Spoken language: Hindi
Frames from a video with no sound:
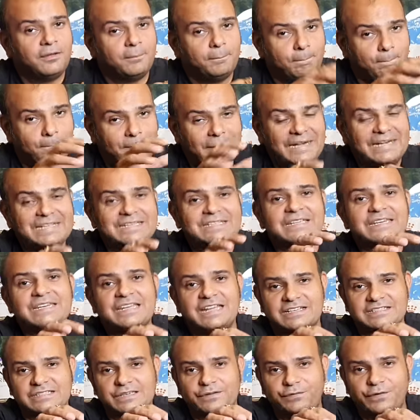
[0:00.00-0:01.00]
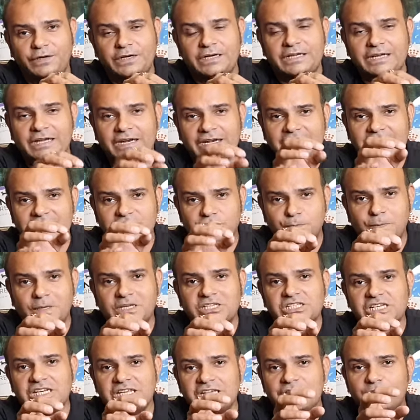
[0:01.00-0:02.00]
मेडिसिन कैसे फीड करनी है
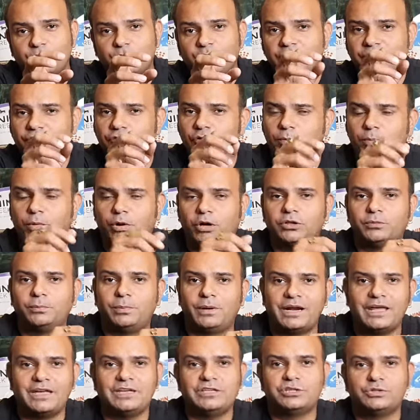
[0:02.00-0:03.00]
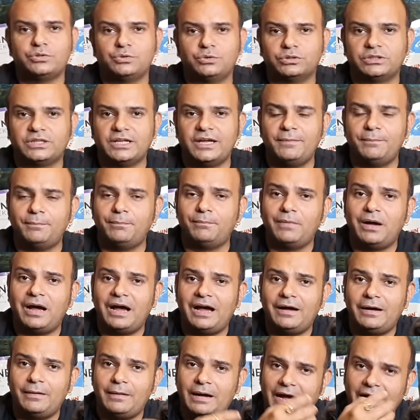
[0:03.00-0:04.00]
स्पेशली क्योंकि वो बहुत बड़ा इशू होता है
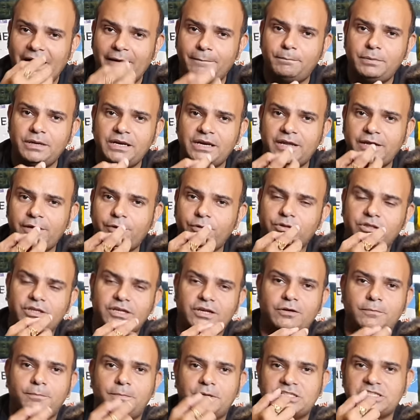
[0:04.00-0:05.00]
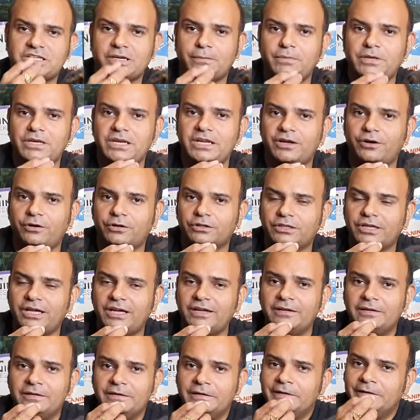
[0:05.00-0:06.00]
आप भी नए होते हैं और बच्चा भी नया होता है
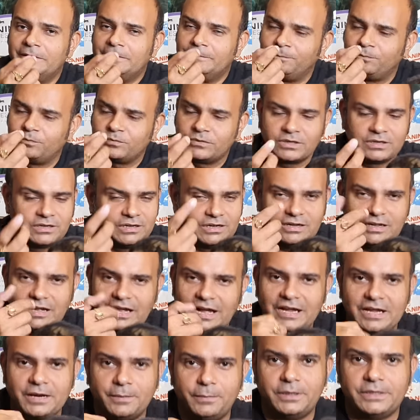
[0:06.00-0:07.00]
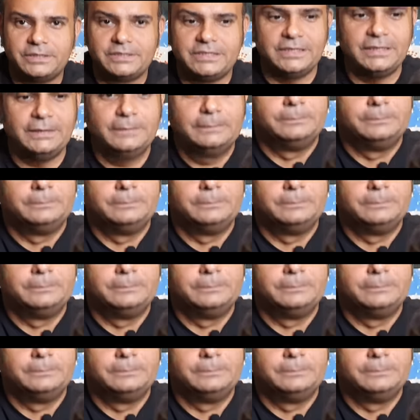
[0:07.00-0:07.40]
आगे बढ़ते हैं